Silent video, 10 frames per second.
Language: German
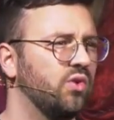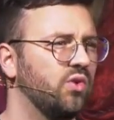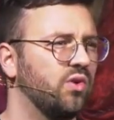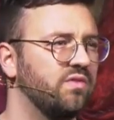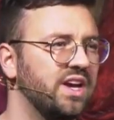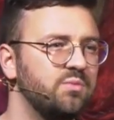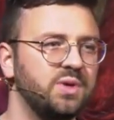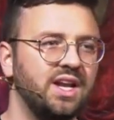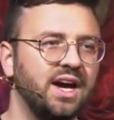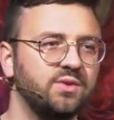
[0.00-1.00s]
Und weil
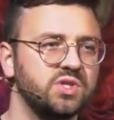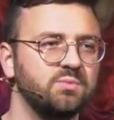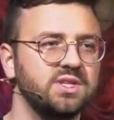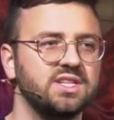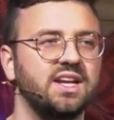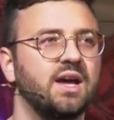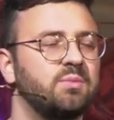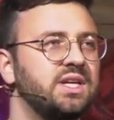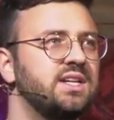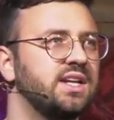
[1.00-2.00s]
Pilatus ein bisschen
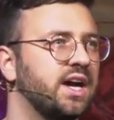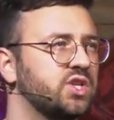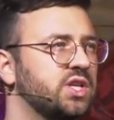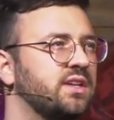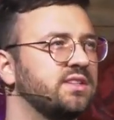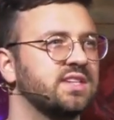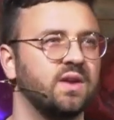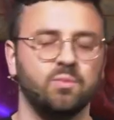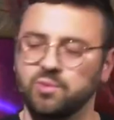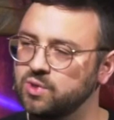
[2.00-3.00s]
labil dastand in
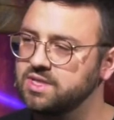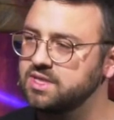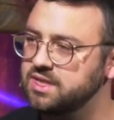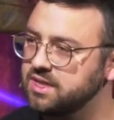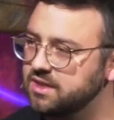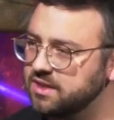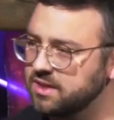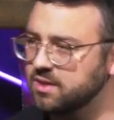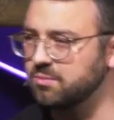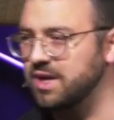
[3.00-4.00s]
seiner Politik,
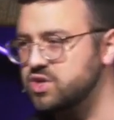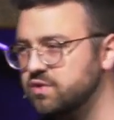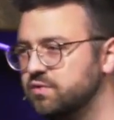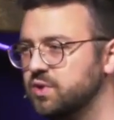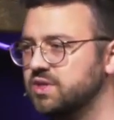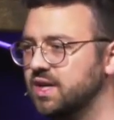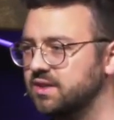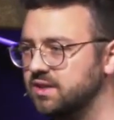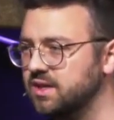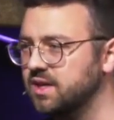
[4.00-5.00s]
Menschenfurcht
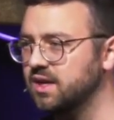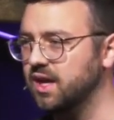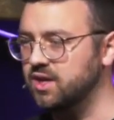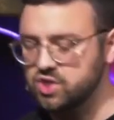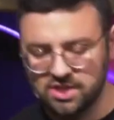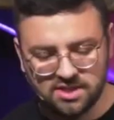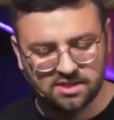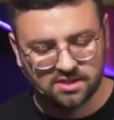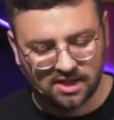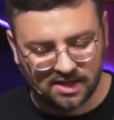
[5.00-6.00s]
hatte, entschließt
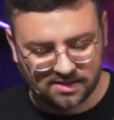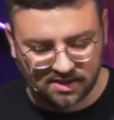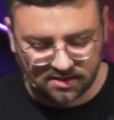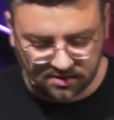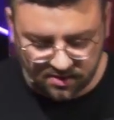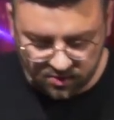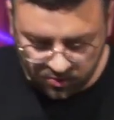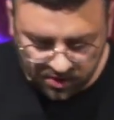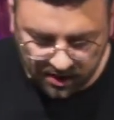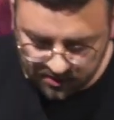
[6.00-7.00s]
es sich letztendlich dazu
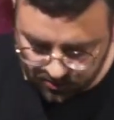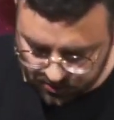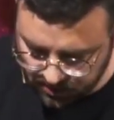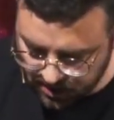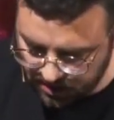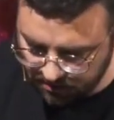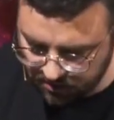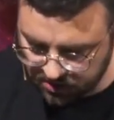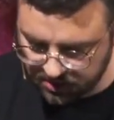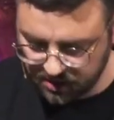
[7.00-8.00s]
und Jesus
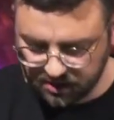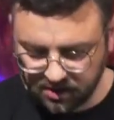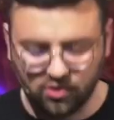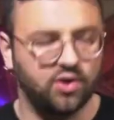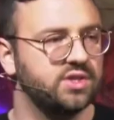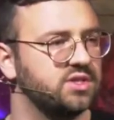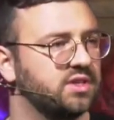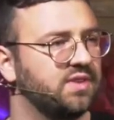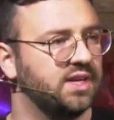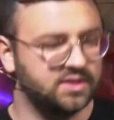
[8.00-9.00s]
wird
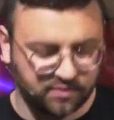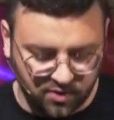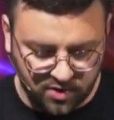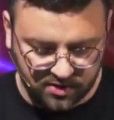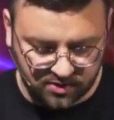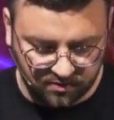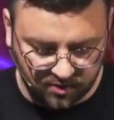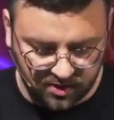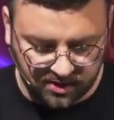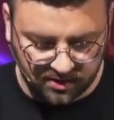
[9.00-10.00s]
gekreuzigt, weil das Volk es so
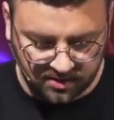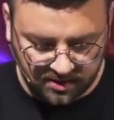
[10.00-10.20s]
wollte.